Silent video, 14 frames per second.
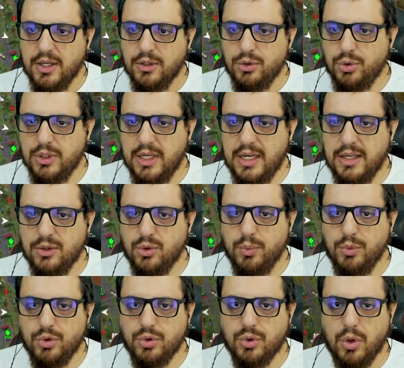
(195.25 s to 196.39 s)
Şurada ne
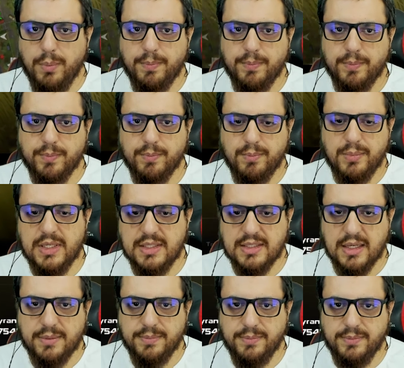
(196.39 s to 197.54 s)
yazıyormuş? Hop
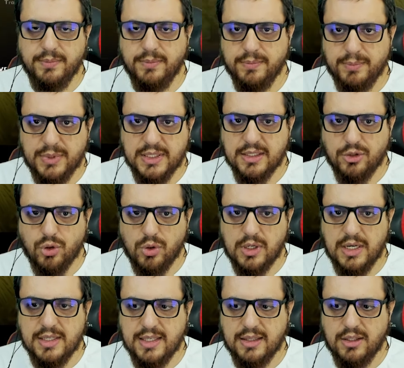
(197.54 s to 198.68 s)
pizza. Hmm, pizza çok
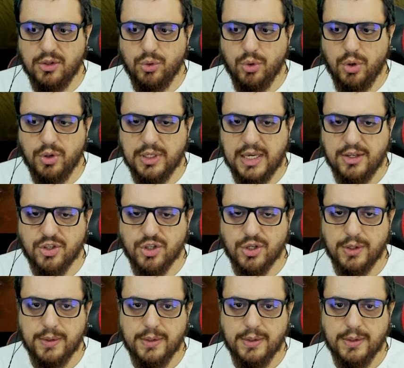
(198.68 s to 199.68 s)
lezzetli diyor. Geç.